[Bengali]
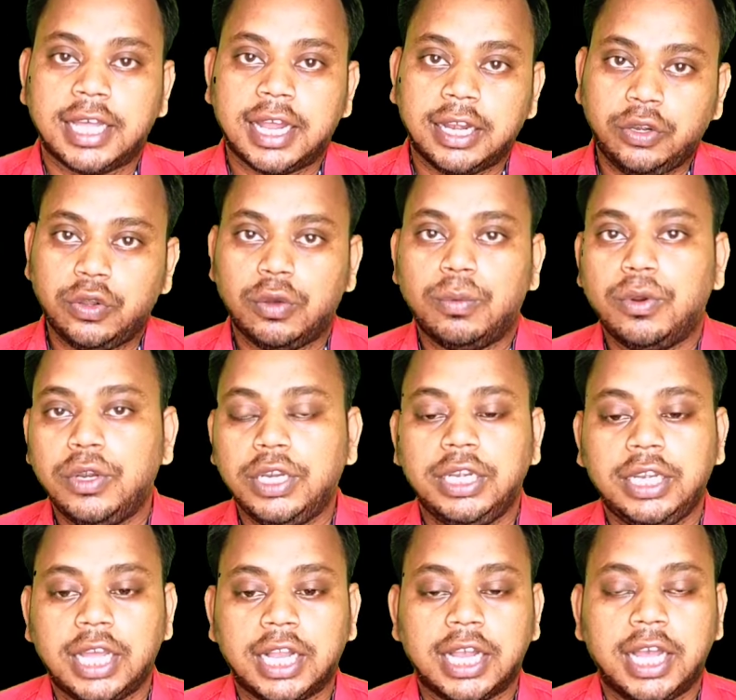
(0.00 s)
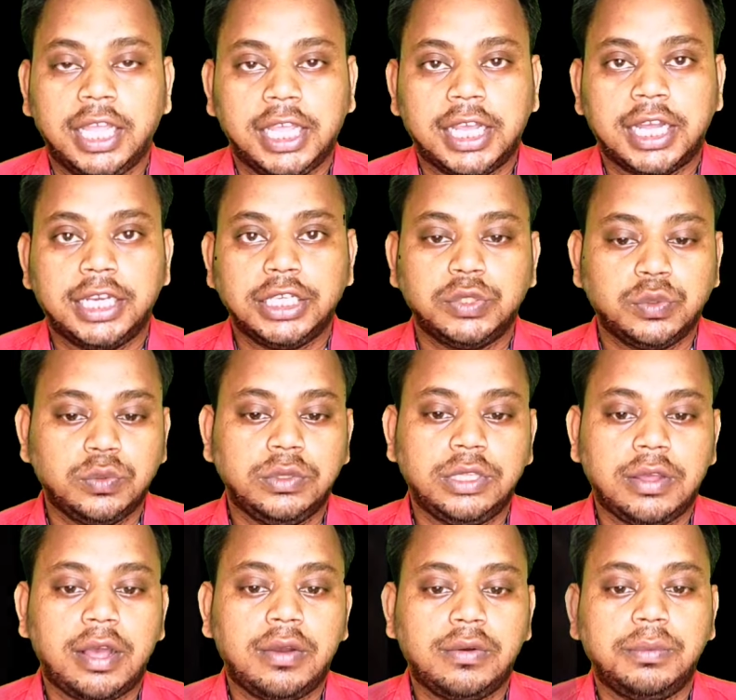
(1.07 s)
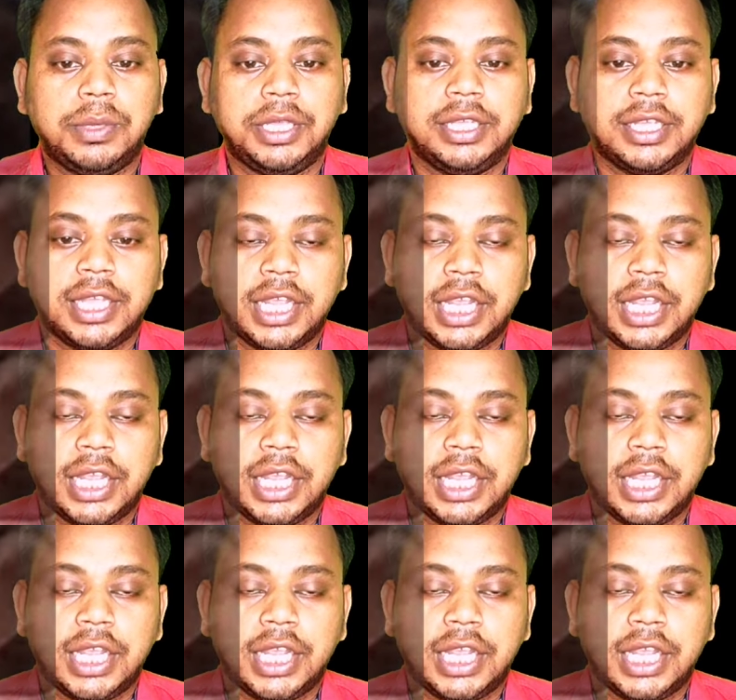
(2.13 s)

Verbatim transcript: তার ডবল টাকা এখানে সুদ দেওয়া হবে